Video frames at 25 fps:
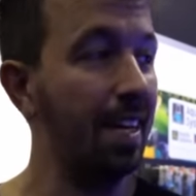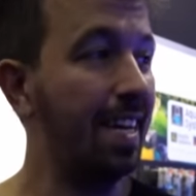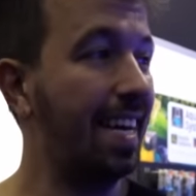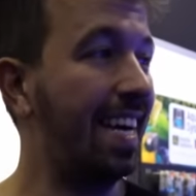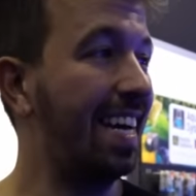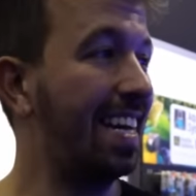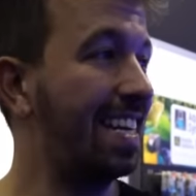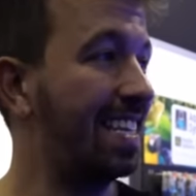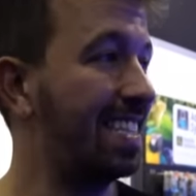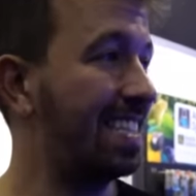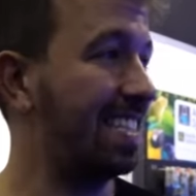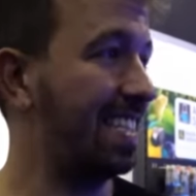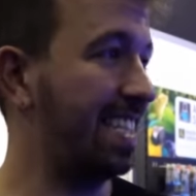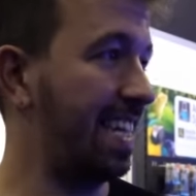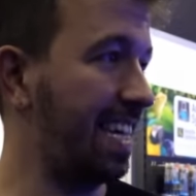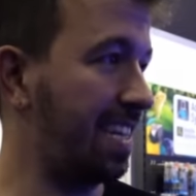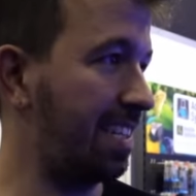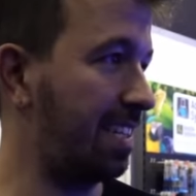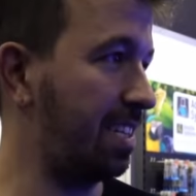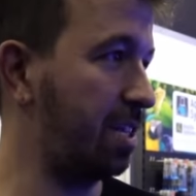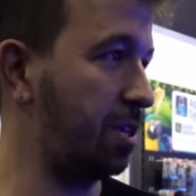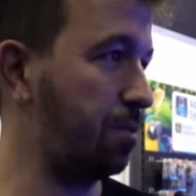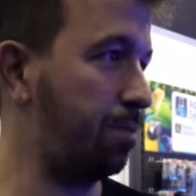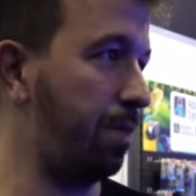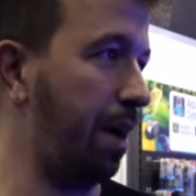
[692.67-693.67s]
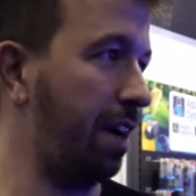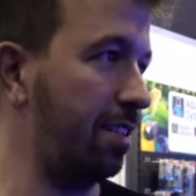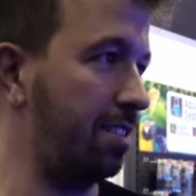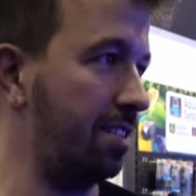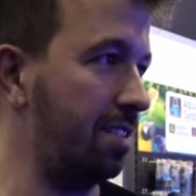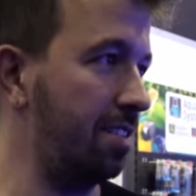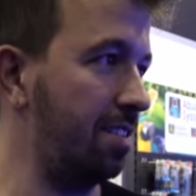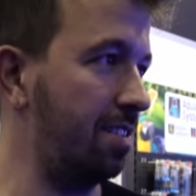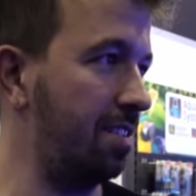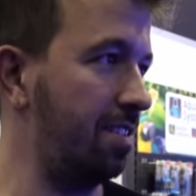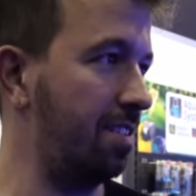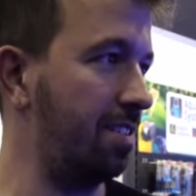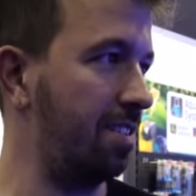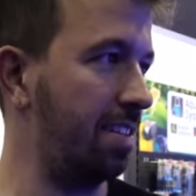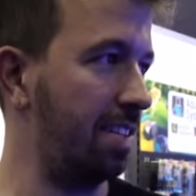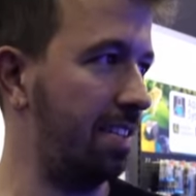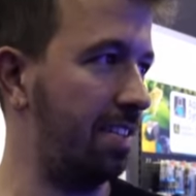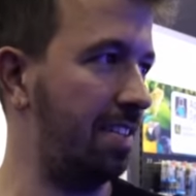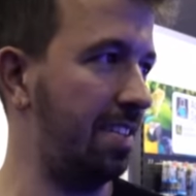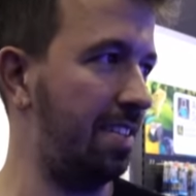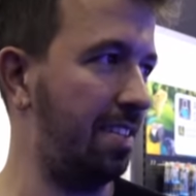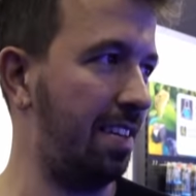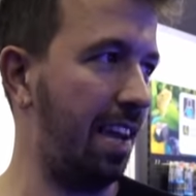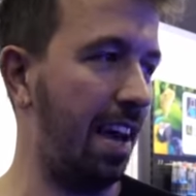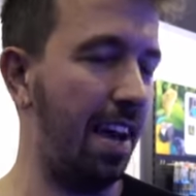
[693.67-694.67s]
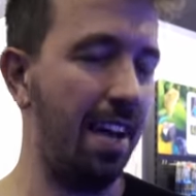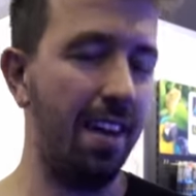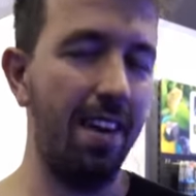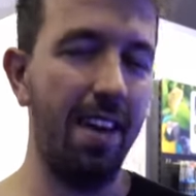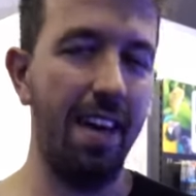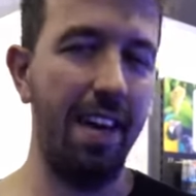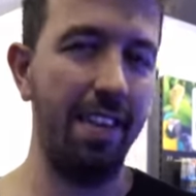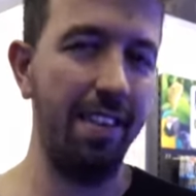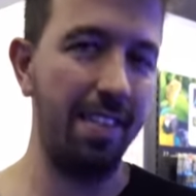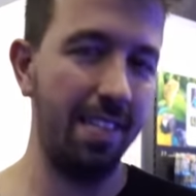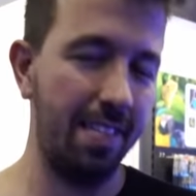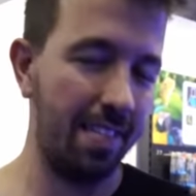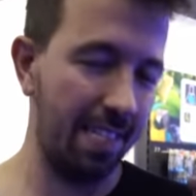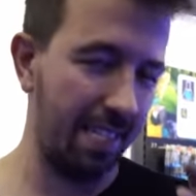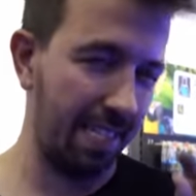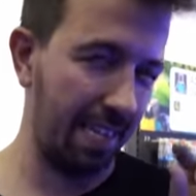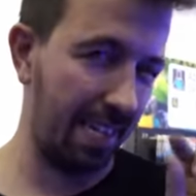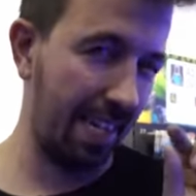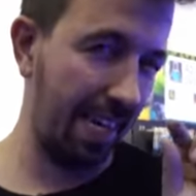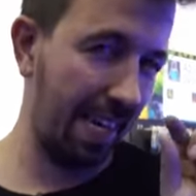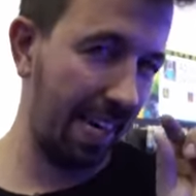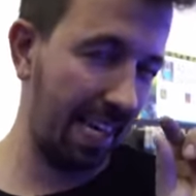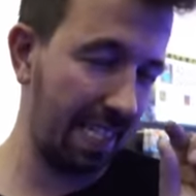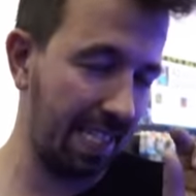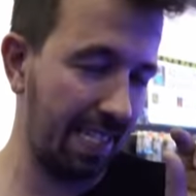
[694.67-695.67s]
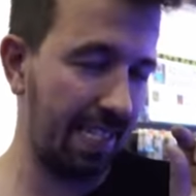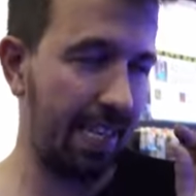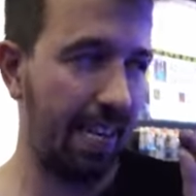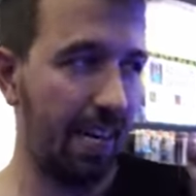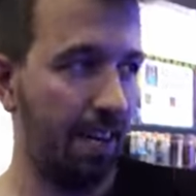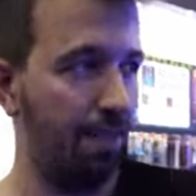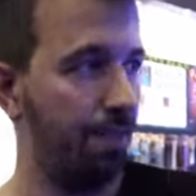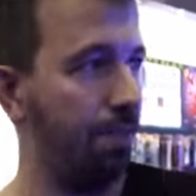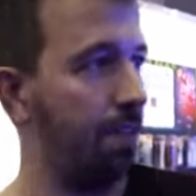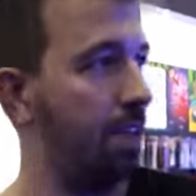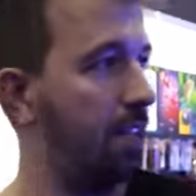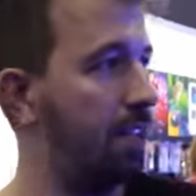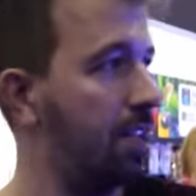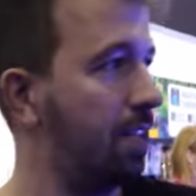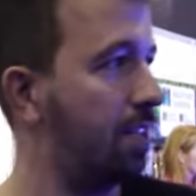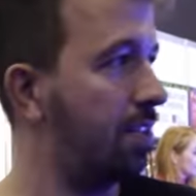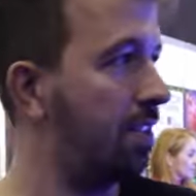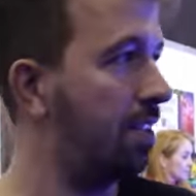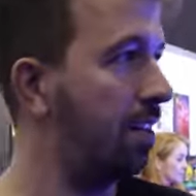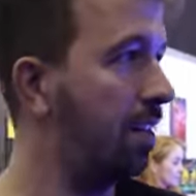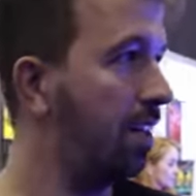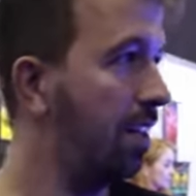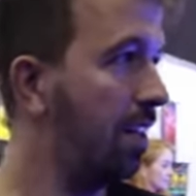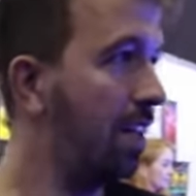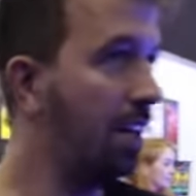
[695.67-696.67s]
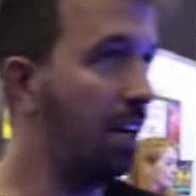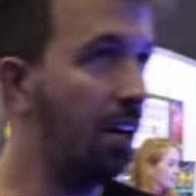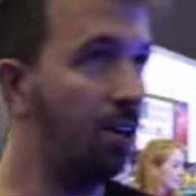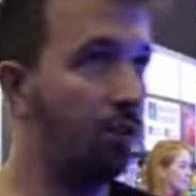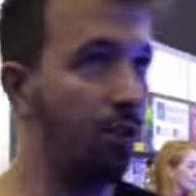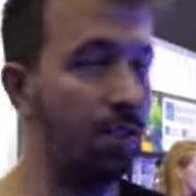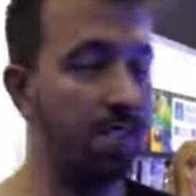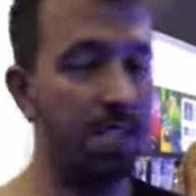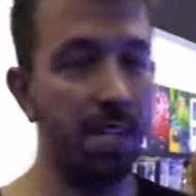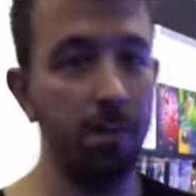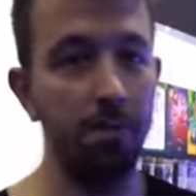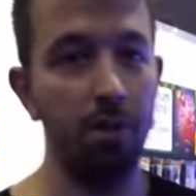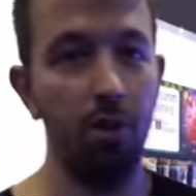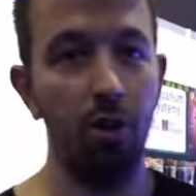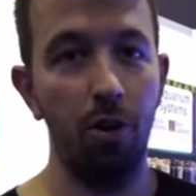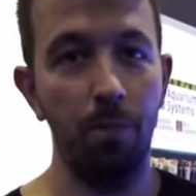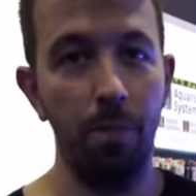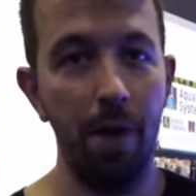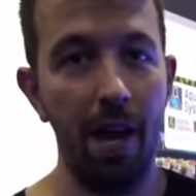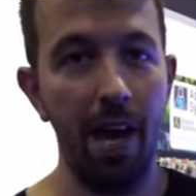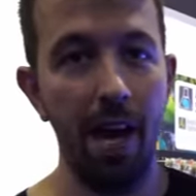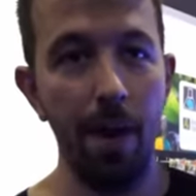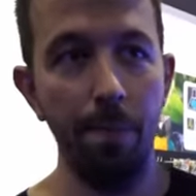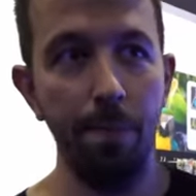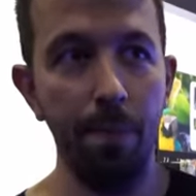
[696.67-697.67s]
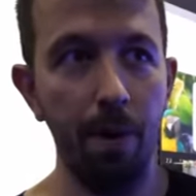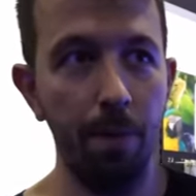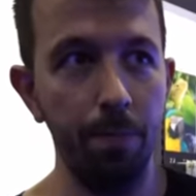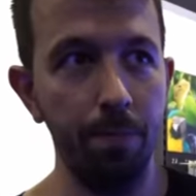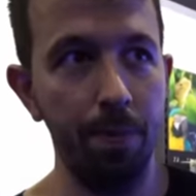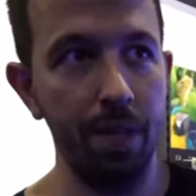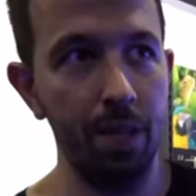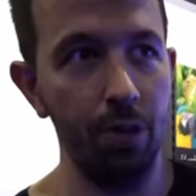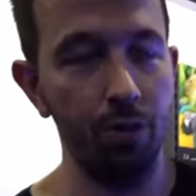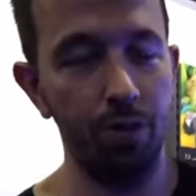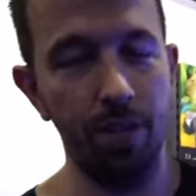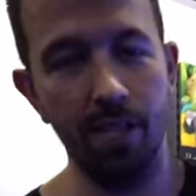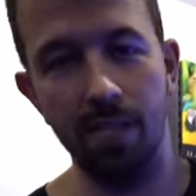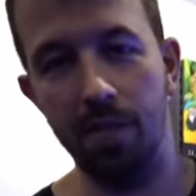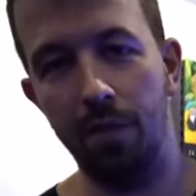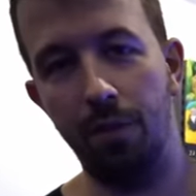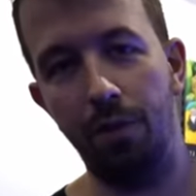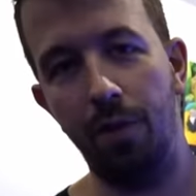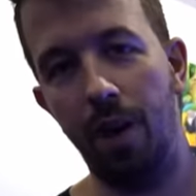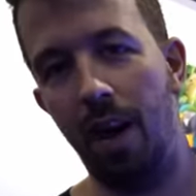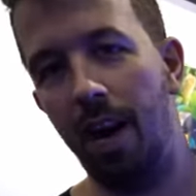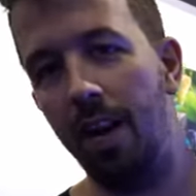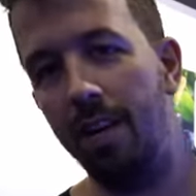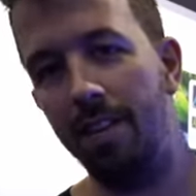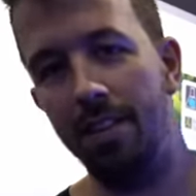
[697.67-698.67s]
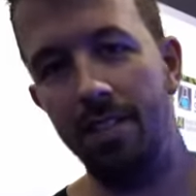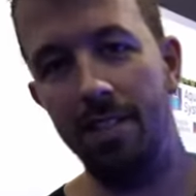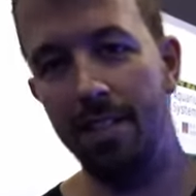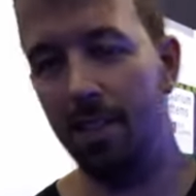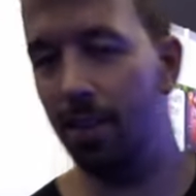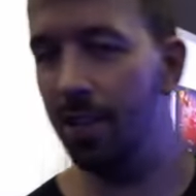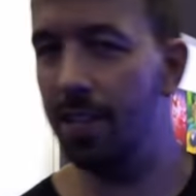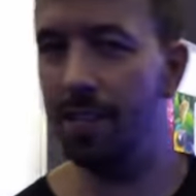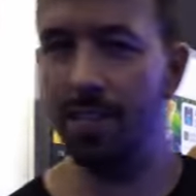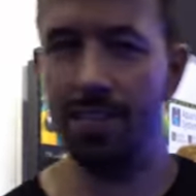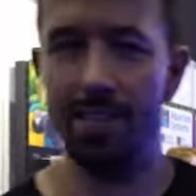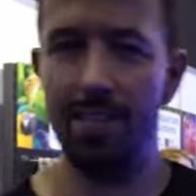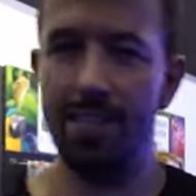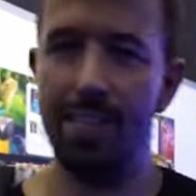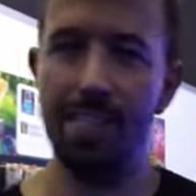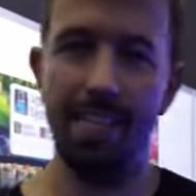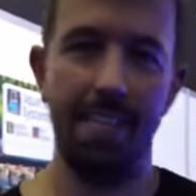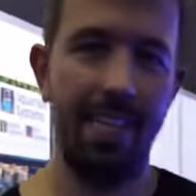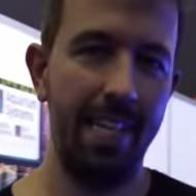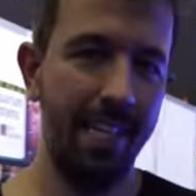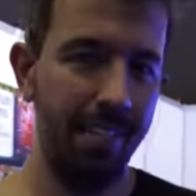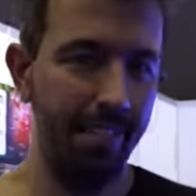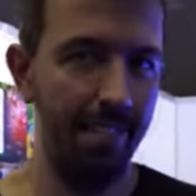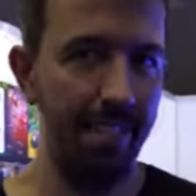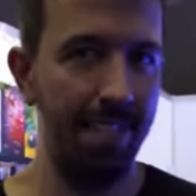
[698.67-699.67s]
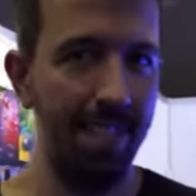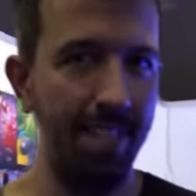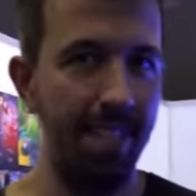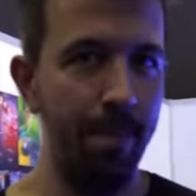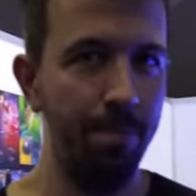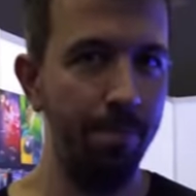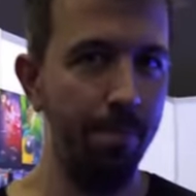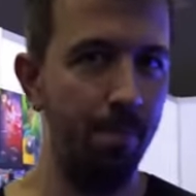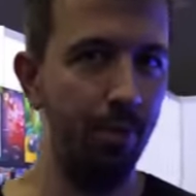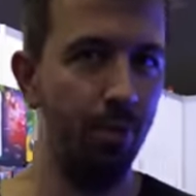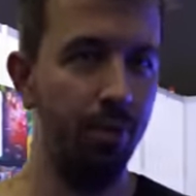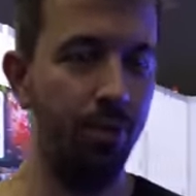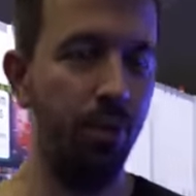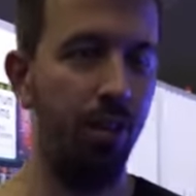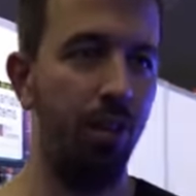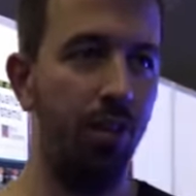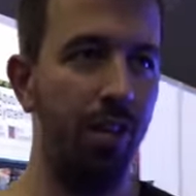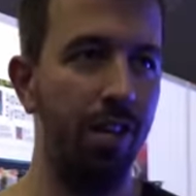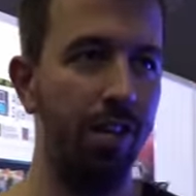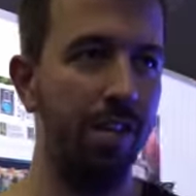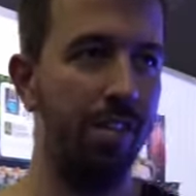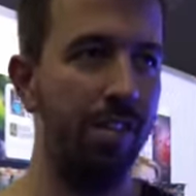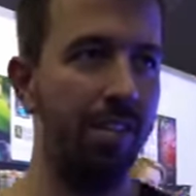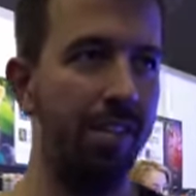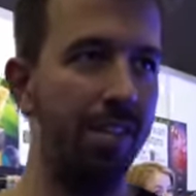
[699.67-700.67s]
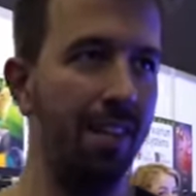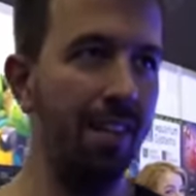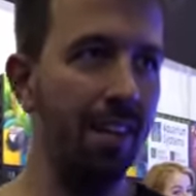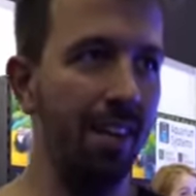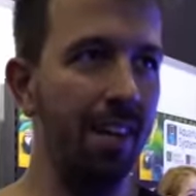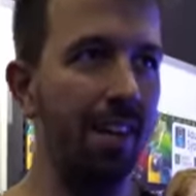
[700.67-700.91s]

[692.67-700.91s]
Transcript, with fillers: Klingt sehr, sehr spannend. Das Design ändert sich ein ganz klein wenig. Und es gibt dann auch mehr App-Anbindung, also für alle, die, die das Handy lieben unter euch,